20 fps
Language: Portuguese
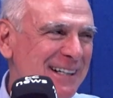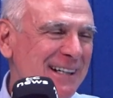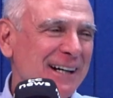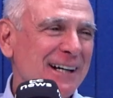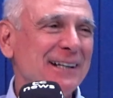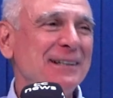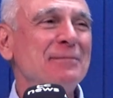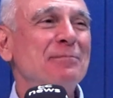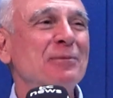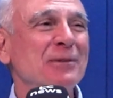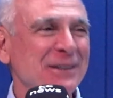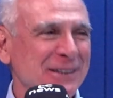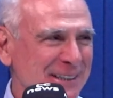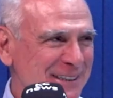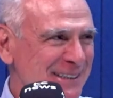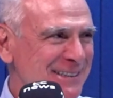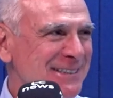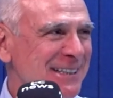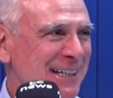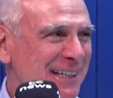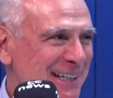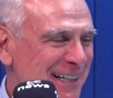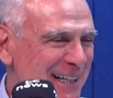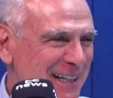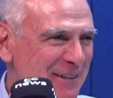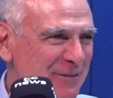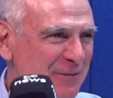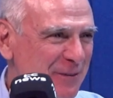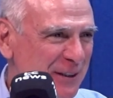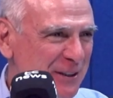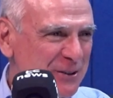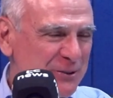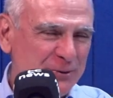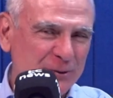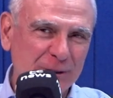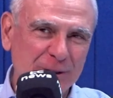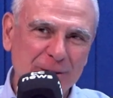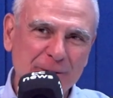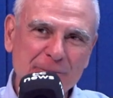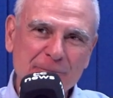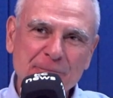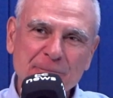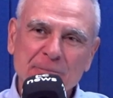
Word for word: Aí depois a janela fechou